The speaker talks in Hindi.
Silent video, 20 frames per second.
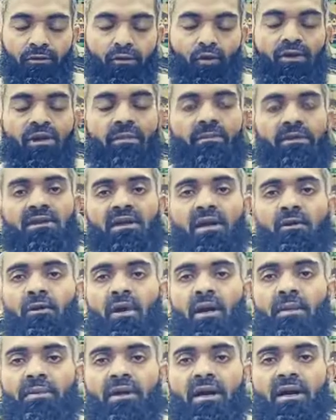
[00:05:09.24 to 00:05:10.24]
तो ये मिर्जा
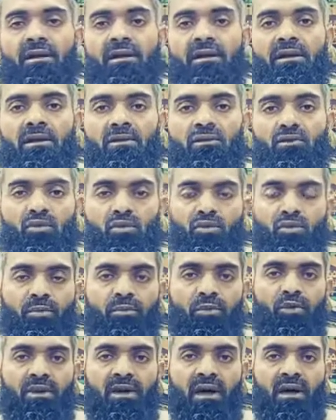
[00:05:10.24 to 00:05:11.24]
गुलाम कादी ने झूठ
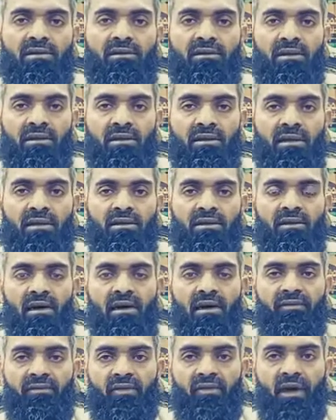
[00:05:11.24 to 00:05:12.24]
बोला दजल
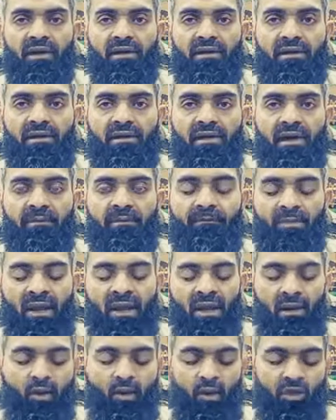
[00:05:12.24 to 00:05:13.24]
किया फ्रॉड किया
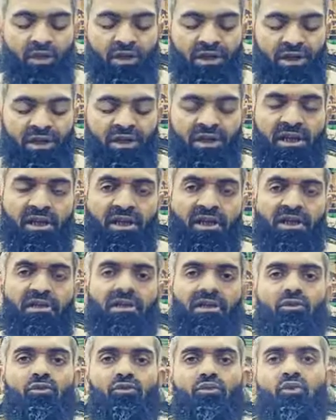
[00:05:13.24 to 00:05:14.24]
और किस तरीके
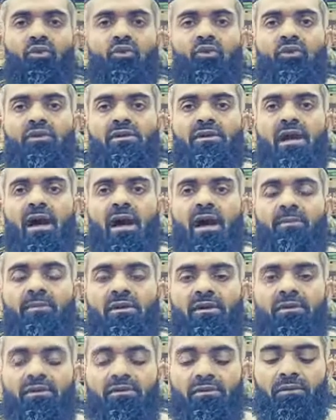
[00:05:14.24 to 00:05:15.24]
से उसको जनाब
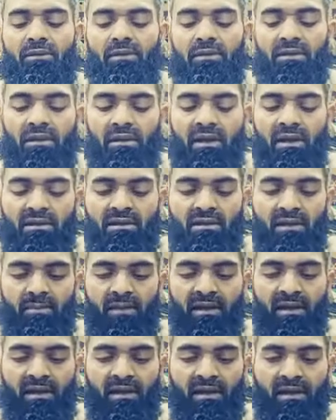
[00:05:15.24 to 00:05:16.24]
एक
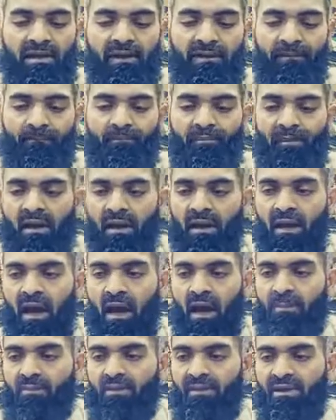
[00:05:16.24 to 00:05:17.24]
समझ लें कि
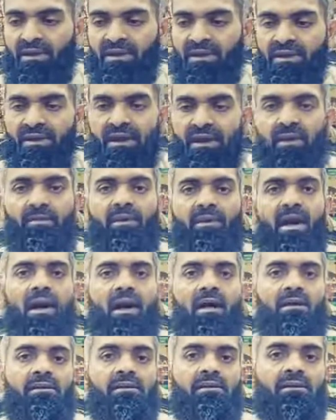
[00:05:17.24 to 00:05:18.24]
अपनी
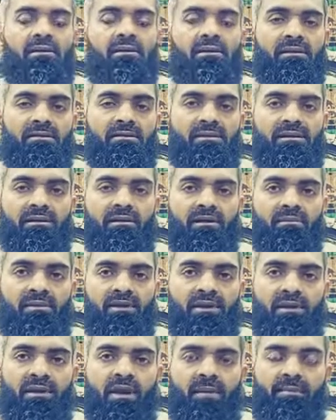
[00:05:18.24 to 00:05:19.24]
शर्मनाक किस्म
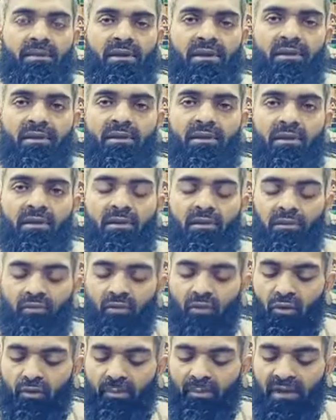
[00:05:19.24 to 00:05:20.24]
की अपनी
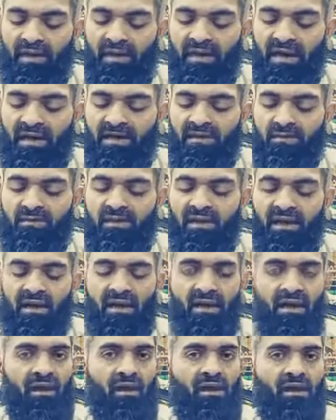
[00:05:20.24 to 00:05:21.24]
वो पैदाइश
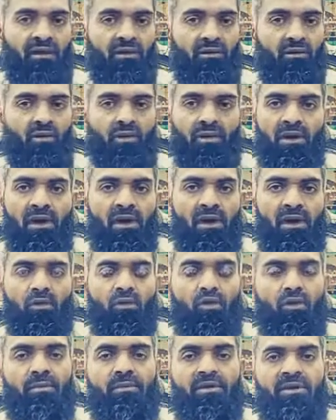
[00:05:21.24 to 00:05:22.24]
बता रहे हैं हालांकि दुनिया का
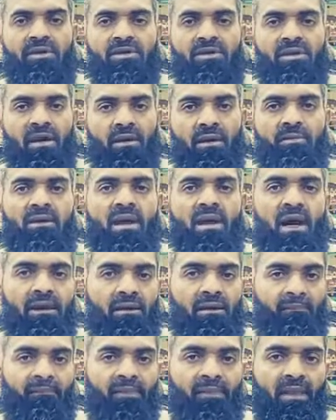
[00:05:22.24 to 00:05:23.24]
कोई भी
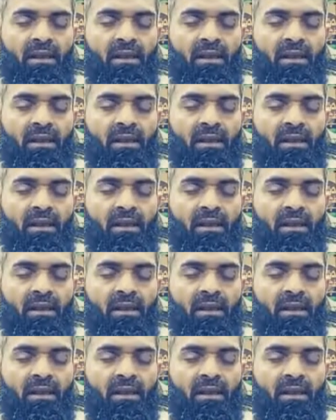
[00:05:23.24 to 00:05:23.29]
शर्मदार